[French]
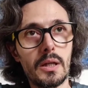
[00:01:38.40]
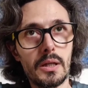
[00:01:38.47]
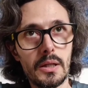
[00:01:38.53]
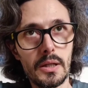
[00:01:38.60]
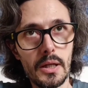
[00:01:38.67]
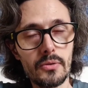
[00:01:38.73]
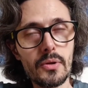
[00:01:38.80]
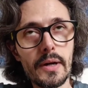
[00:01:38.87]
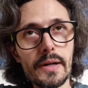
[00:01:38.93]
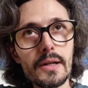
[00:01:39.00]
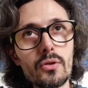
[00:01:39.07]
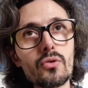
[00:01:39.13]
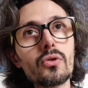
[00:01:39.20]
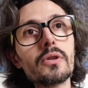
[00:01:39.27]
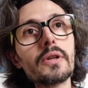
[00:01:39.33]
Il y a eu un
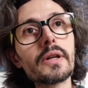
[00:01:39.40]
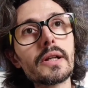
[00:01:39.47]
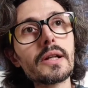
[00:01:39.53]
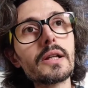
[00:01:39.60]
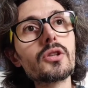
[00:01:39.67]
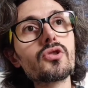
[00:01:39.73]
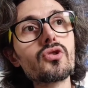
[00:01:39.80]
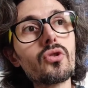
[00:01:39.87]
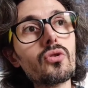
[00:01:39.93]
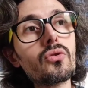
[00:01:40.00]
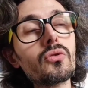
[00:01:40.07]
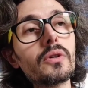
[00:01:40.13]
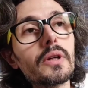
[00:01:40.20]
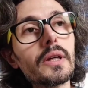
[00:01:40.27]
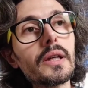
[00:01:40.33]
recul des
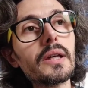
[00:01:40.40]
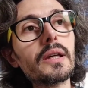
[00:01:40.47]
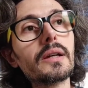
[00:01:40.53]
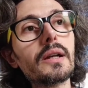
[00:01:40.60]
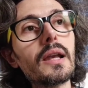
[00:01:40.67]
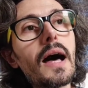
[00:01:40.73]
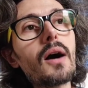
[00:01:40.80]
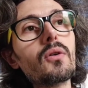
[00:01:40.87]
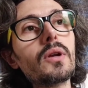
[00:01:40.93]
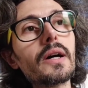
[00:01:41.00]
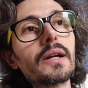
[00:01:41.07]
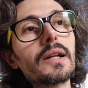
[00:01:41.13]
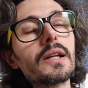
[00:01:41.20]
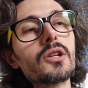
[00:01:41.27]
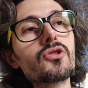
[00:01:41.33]
religions, et là où
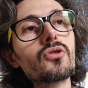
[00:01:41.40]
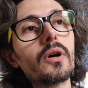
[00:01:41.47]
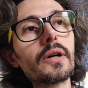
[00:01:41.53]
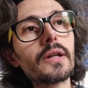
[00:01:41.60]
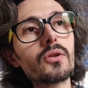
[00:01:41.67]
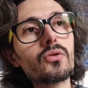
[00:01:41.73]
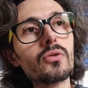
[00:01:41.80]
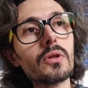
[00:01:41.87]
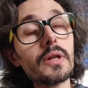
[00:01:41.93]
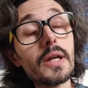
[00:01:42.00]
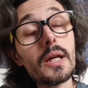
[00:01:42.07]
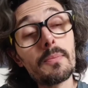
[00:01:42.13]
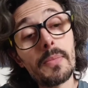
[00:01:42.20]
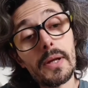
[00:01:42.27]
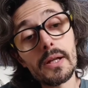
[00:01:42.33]
la religion a
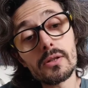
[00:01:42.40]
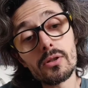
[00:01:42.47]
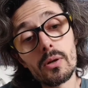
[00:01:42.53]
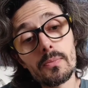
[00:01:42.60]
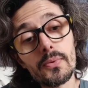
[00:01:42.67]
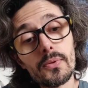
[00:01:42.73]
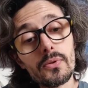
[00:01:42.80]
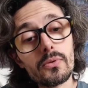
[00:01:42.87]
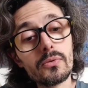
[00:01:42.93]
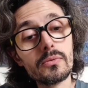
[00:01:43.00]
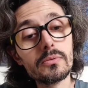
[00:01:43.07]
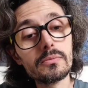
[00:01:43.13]
reculé, par exemple,